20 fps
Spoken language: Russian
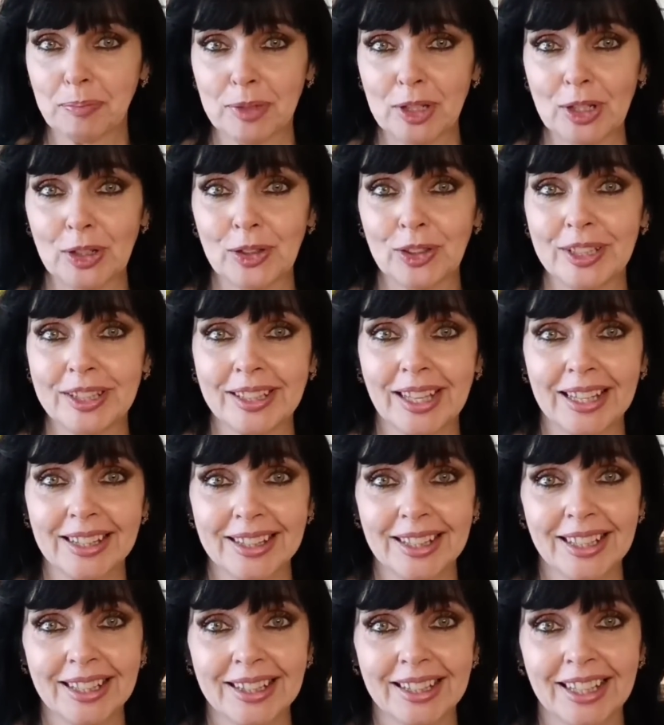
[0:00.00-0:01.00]
приходят
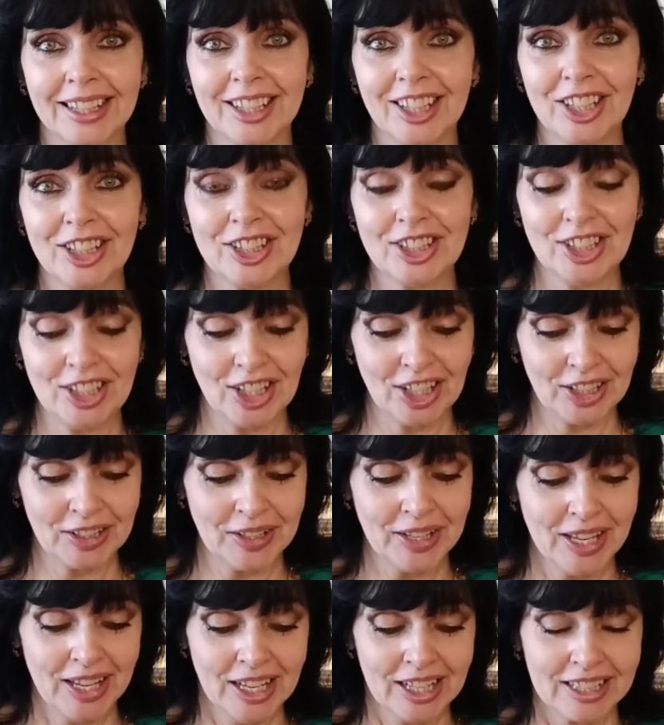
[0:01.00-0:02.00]
какие-то
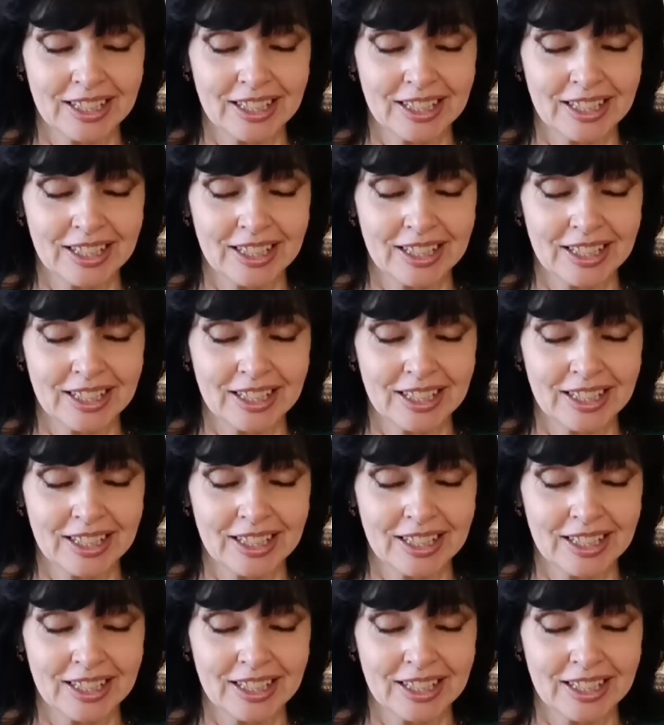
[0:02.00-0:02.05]
идеи.